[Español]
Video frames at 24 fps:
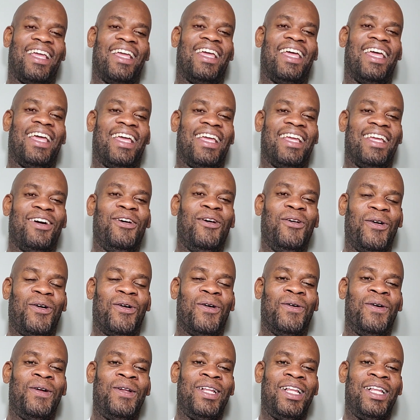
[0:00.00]
en
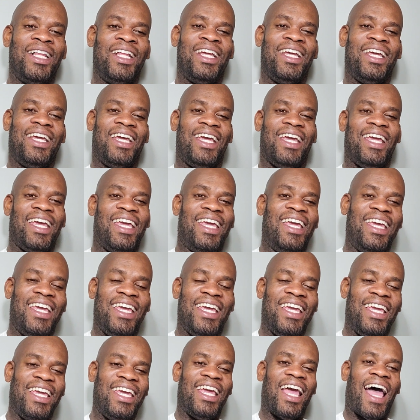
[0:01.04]
Google
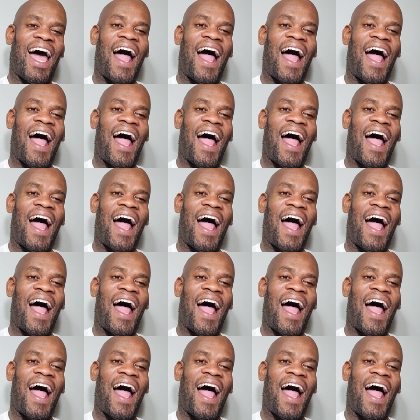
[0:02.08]
y